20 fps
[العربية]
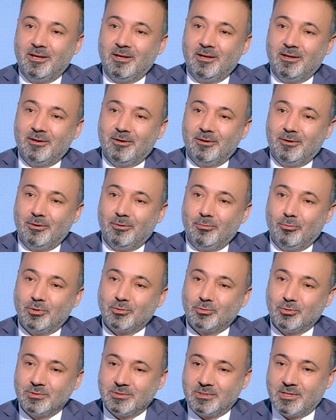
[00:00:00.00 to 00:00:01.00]
آه،
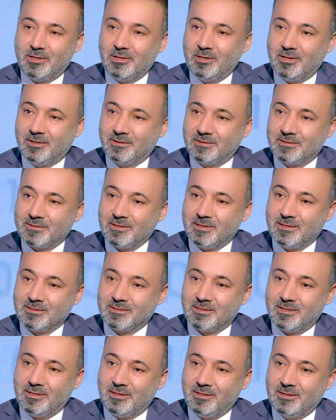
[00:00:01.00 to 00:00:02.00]
وخصوصا اختصاص
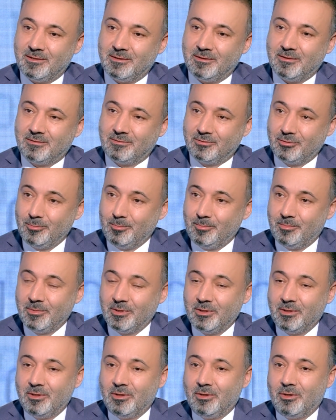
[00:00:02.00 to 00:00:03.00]
الطب
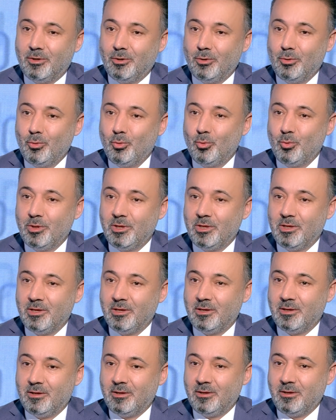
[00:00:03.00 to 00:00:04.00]
هو
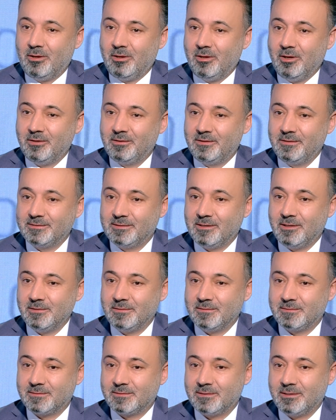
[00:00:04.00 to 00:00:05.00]
آه،
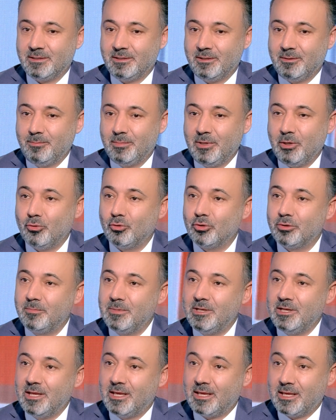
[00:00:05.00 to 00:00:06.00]
اختصاص آه، بياخد
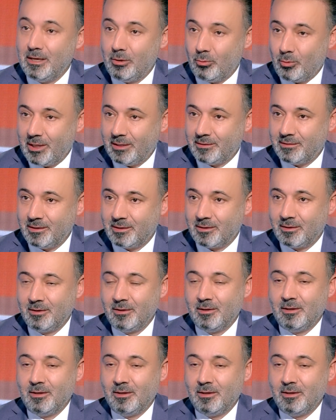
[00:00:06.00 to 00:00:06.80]
منك كل وقتك